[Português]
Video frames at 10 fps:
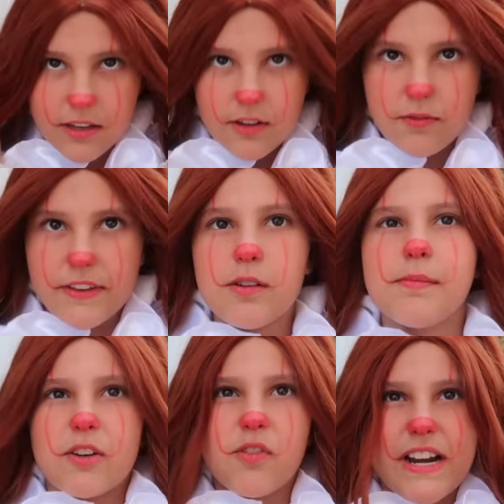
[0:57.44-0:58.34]
eu vi
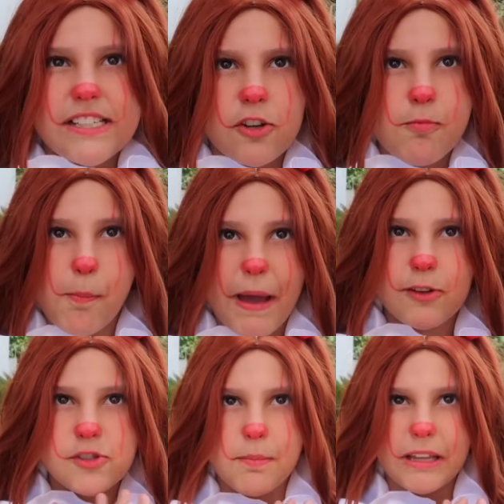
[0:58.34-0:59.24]
uma conversa do meu pai
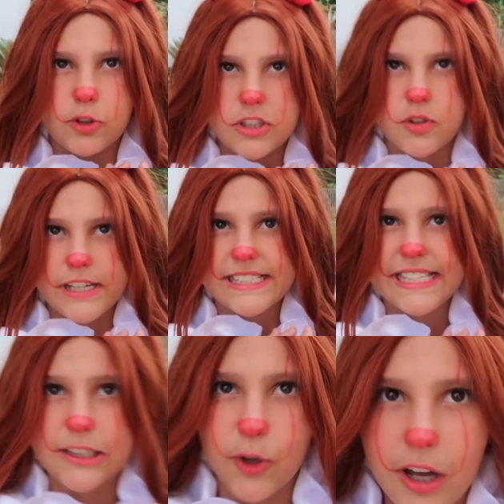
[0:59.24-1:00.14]
com o chamador desconhecido.
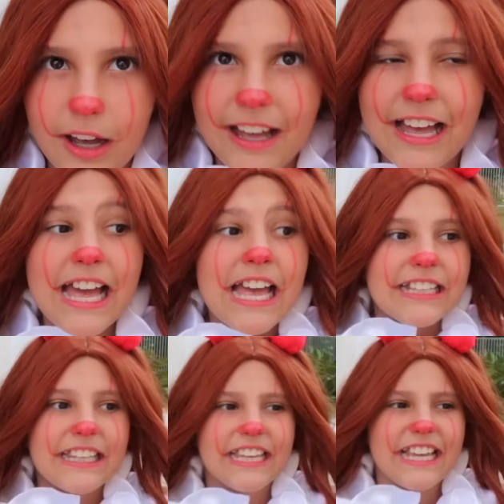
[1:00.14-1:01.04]
Como assim?
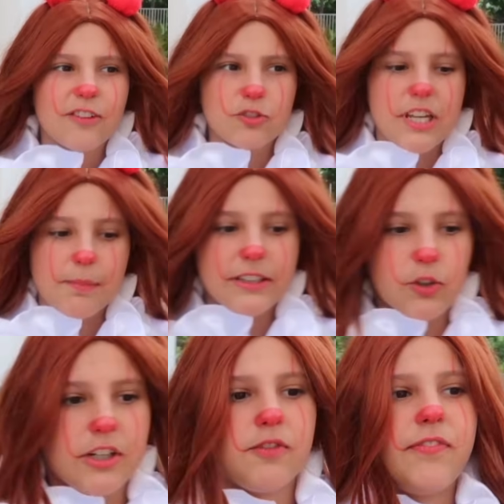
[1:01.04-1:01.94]
Que o
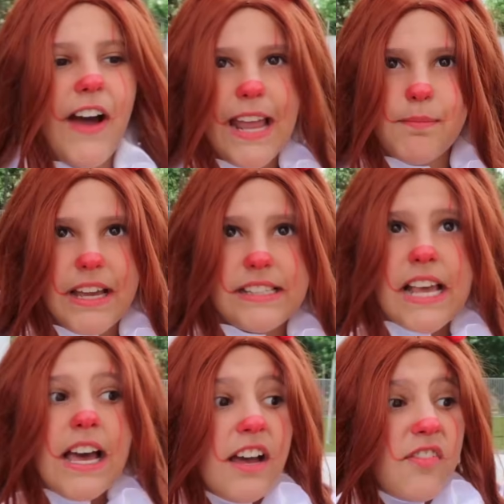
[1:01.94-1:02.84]
chamador não vai mais
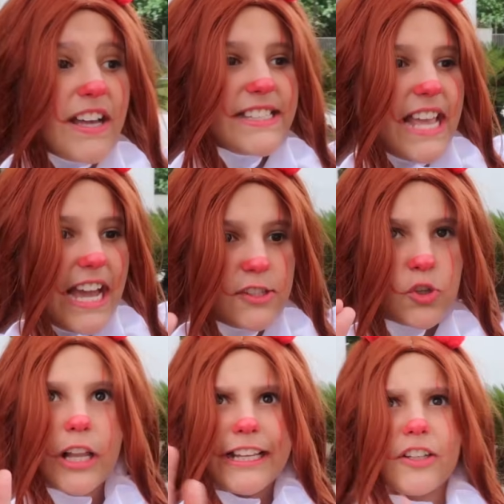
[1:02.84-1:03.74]
fazer a
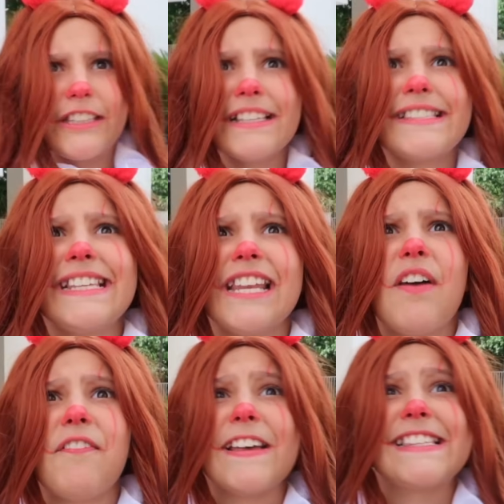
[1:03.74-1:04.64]
escola em Gotham City,
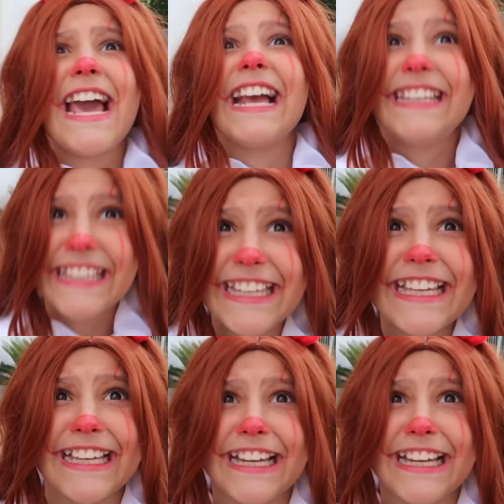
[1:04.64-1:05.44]
vai fazer aqui.